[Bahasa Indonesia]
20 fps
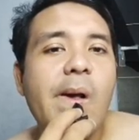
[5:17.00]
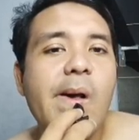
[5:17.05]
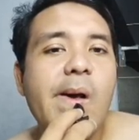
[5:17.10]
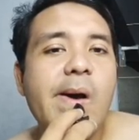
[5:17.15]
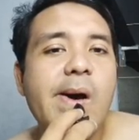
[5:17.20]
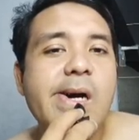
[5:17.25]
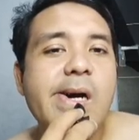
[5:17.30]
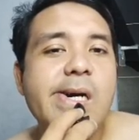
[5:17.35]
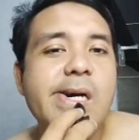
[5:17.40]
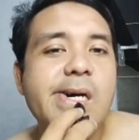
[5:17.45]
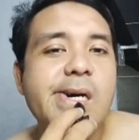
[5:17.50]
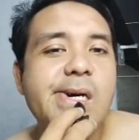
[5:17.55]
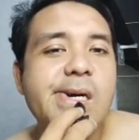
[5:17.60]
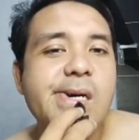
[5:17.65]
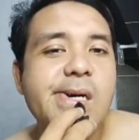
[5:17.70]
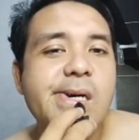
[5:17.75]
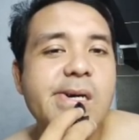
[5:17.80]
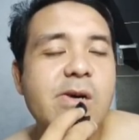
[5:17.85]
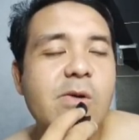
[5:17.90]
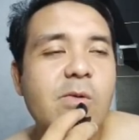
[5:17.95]

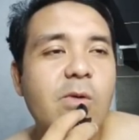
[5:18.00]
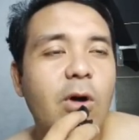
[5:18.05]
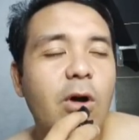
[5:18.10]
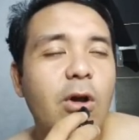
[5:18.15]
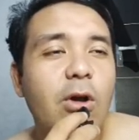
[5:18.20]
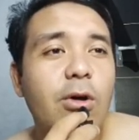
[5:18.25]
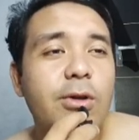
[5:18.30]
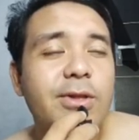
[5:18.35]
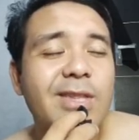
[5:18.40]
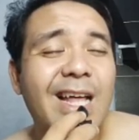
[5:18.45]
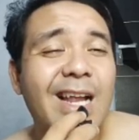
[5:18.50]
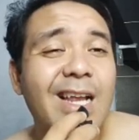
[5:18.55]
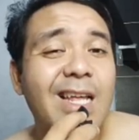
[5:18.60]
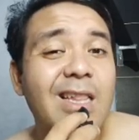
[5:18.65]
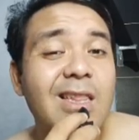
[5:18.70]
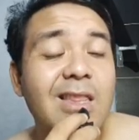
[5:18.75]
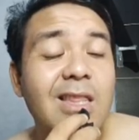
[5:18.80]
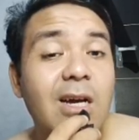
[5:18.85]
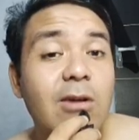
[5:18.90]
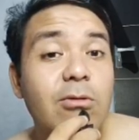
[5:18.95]
uh, kalau
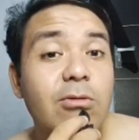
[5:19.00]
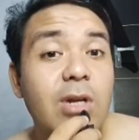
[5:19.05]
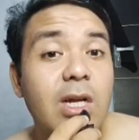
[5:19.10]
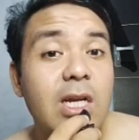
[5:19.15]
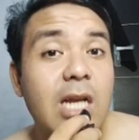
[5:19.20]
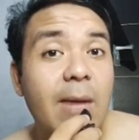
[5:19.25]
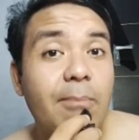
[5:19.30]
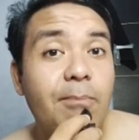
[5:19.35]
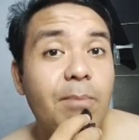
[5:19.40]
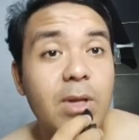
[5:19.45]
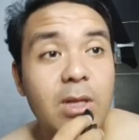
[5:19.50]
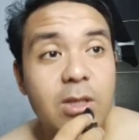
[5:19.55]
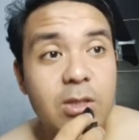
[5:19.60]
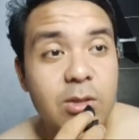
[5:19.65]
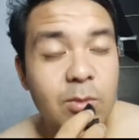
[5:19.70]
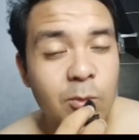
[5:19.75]
talenta udah dapat